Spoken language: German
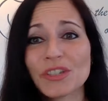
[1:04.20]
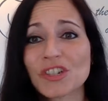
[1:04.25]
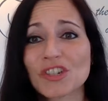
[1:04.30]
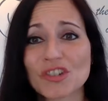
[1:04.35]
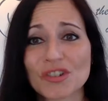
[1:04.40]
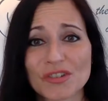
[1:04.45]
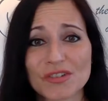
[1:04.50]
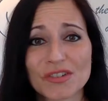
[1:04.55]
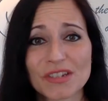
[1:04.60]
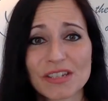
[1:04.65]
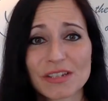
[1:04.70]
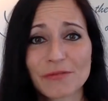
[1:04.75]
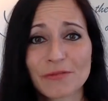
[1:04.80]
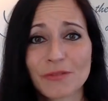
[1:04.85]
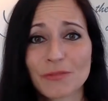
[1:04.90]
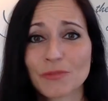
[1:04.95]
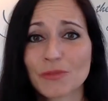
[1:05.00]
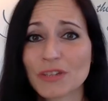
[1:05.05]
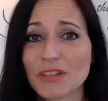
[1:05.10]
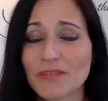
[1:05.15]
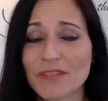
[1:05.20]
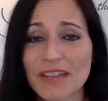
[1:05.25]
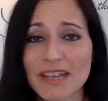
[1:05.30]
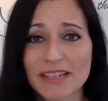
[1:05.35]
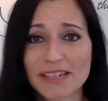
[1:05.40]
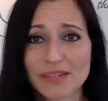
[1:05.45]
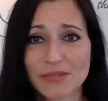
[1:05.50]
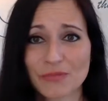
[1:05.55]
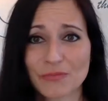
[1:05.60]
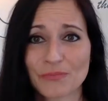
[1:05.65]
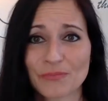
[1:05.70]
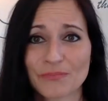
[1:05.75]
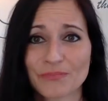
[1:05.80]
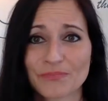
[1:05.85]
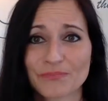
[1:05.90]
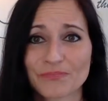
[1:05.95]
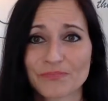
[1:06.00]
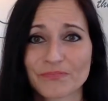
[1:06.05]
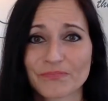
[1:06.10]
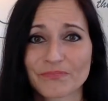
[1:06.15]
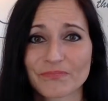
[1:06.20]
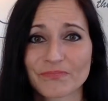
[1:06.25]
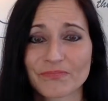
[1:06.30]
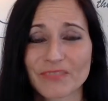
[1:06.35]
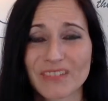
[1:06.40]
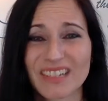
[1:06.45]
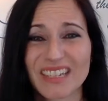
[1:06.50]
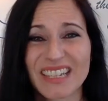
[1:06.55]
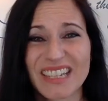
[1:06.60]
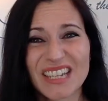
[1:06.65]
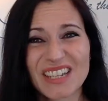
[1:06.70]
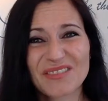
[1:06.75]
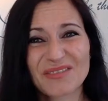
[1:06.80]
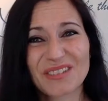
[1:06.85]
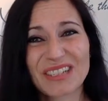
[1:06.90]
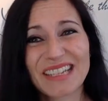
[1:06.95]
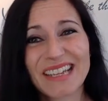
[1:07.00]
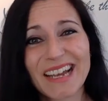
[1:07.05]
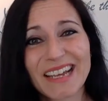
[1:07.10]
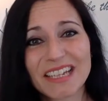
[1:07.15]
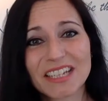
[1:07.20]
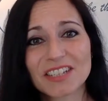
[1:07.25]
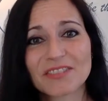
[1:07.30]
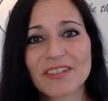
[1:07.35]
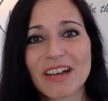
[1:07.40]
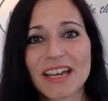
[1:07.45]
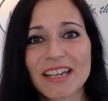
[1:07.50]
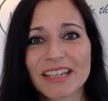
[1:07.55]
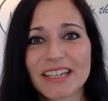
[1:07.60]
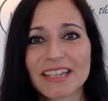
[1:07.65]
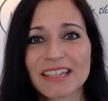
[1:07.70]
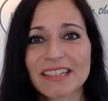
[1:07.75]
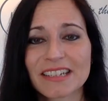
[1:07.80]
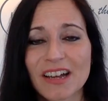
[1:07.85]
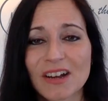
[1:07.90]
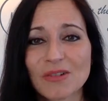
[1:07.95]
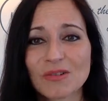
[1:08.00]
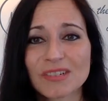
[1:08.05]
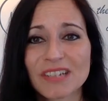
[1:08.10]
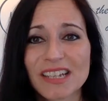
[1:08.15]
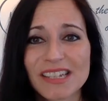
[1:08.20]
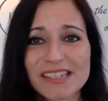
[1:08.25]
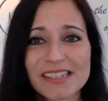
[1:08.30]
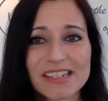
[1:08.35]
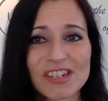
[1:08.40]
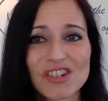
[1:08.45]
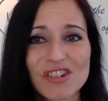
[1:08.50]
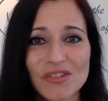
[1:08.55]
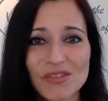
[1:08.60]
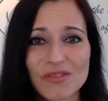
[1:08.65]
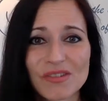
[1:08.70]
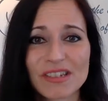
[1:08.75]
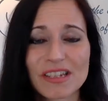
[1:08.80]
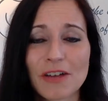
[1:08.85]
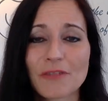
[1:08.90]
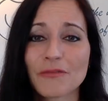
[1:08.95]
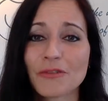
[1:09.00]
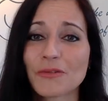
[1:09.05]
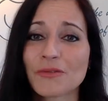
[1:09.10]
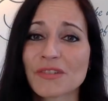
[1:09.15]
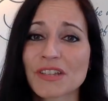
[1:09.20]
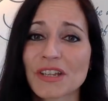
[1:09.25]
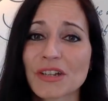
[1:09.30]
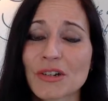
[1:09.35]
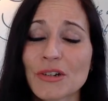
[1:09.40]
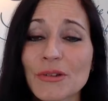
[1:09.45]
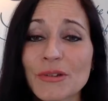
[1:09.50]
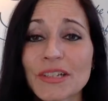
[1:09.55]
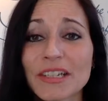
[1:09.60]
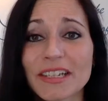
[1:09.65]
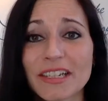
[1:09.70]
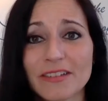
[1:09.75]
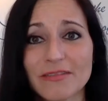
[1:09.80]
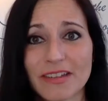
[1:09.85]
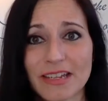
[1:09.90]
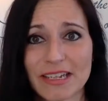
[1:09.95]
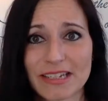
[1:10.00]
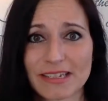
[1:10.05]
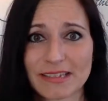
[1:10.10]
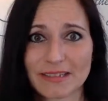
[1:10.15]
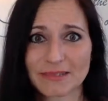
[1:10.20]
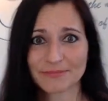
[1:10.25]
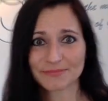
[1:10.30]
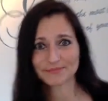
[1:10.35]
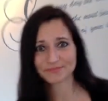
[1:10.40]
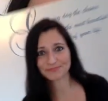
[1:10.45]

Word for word: Chance vom Universum. Vielleicht wäre genau das die Chance auf unser Glück gewesen.